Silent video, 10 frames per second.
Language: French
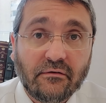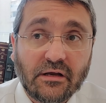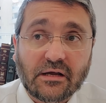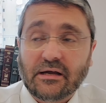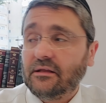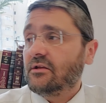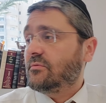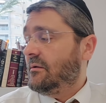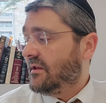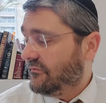voilà,
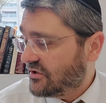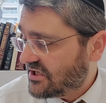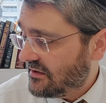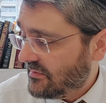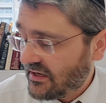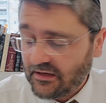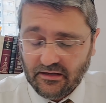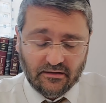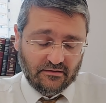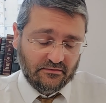Kakadosh Menamen
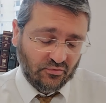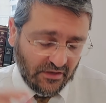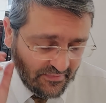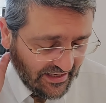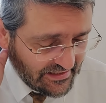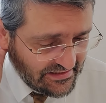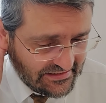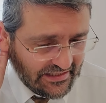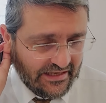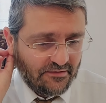tous les malades
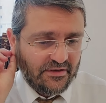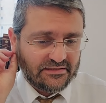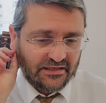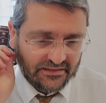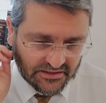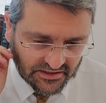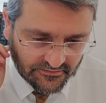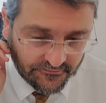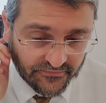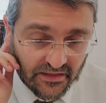d'Israël, Be'ezrat
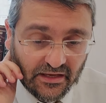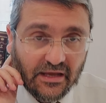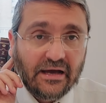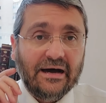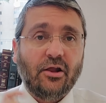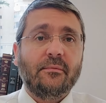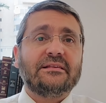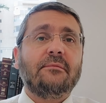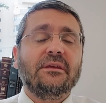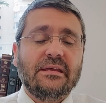Hashem. Alors
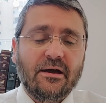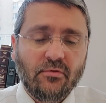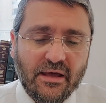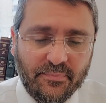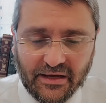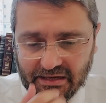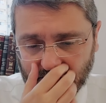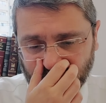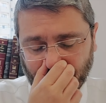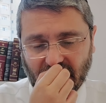mes amis, hier on a
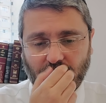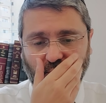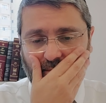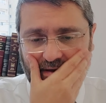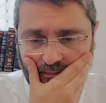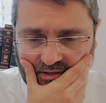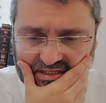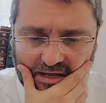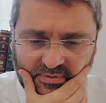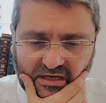parlé, première
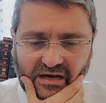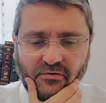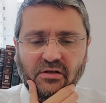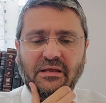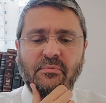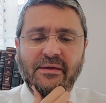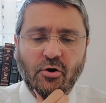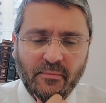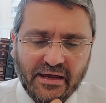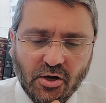Mishnah, Pirkei Avot, Rabbi
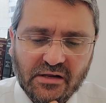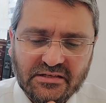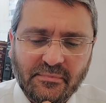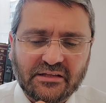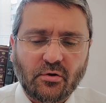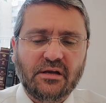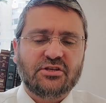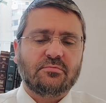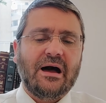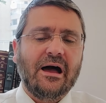Meir Omer, Kol Torah
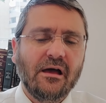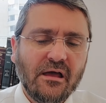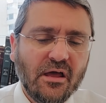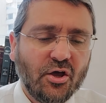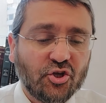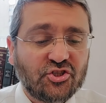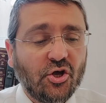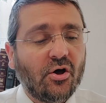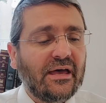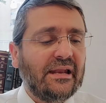Lishma,
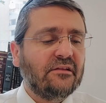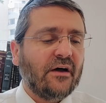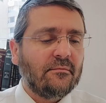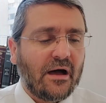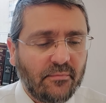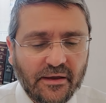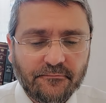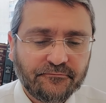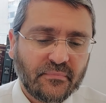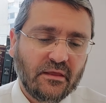Zochel Ivarimarbe.
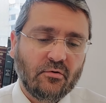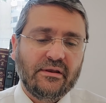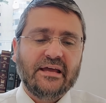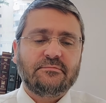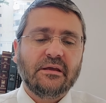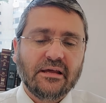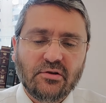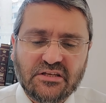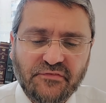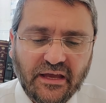On a expliqué
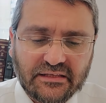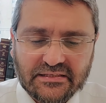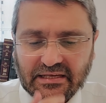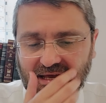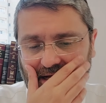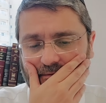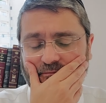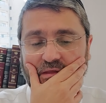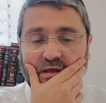le Tiferet Israël.